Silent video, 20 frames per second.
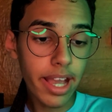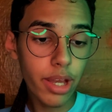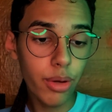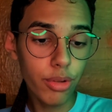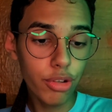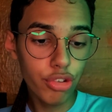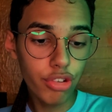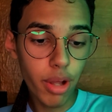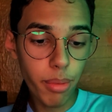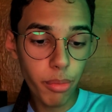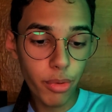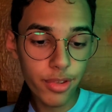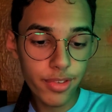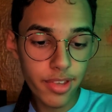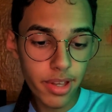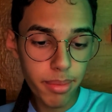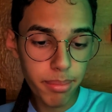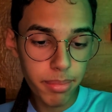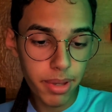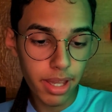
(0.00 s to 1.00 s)
aqui onde estão
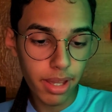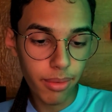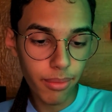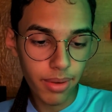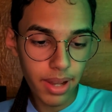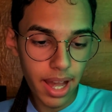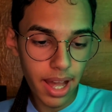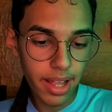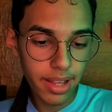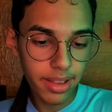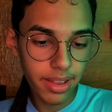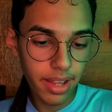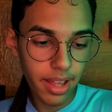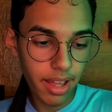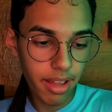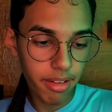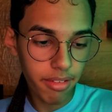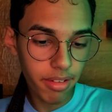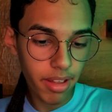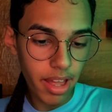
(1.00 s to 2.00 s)
meus amigos.
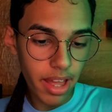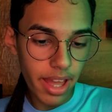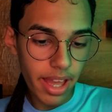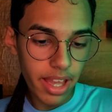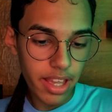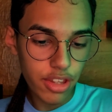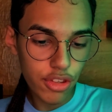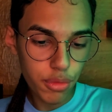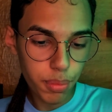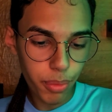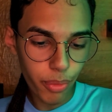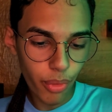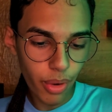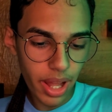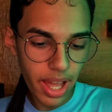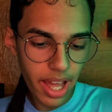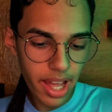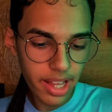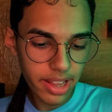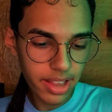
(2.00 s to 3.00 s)
Cadê?
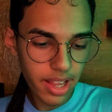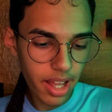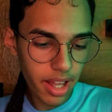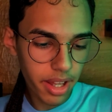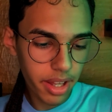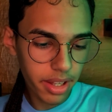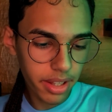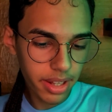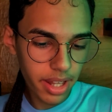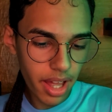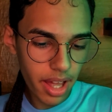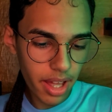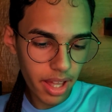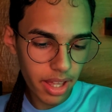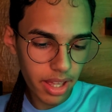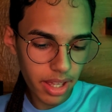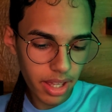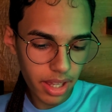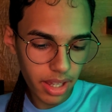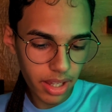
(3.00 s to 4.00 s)
Espuleta, Ana
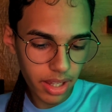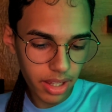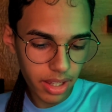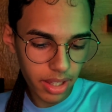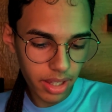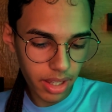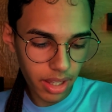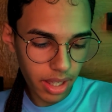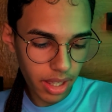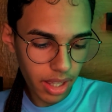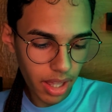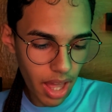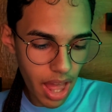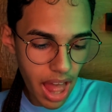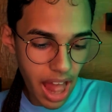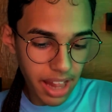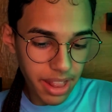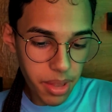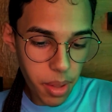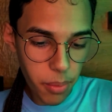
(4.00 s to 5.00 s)
Rick.
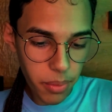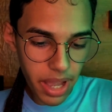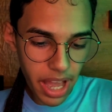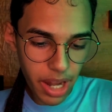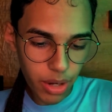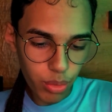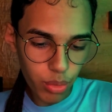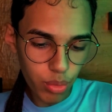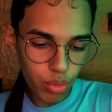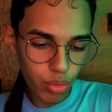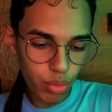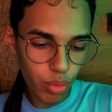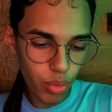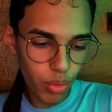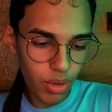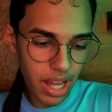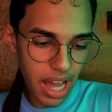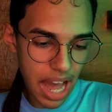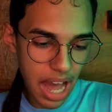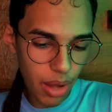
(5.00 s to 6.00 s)
Não quero num
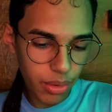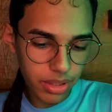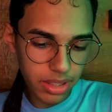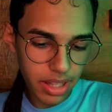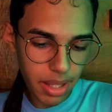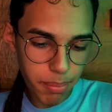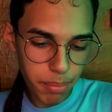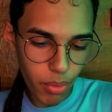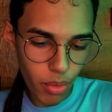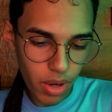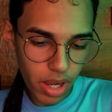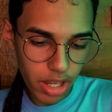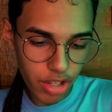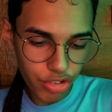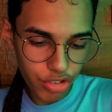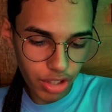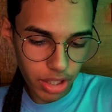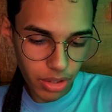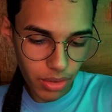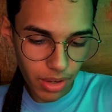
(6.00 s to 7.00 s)
lugar onde tem pouca
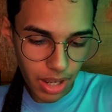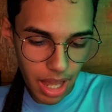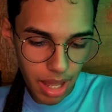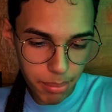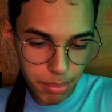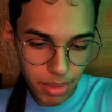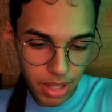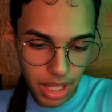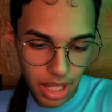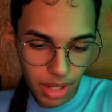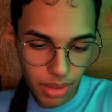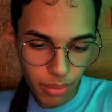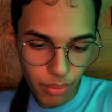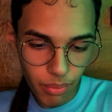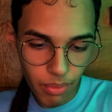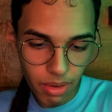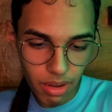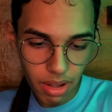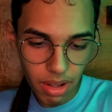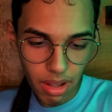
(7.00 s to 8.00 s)
gente. Ó, Gabi,
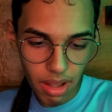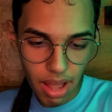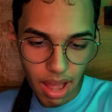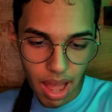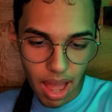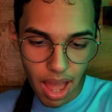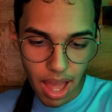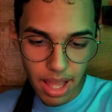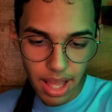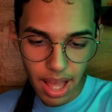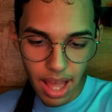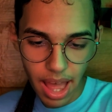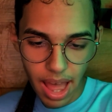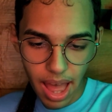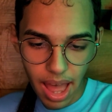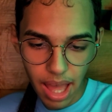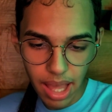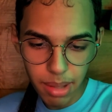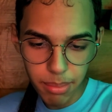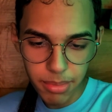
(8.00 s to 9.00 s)
Luan, Ai,
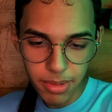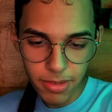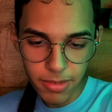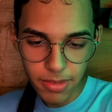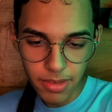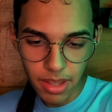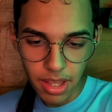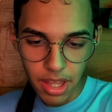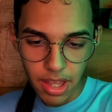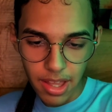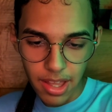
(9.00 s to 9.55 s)
Raimes,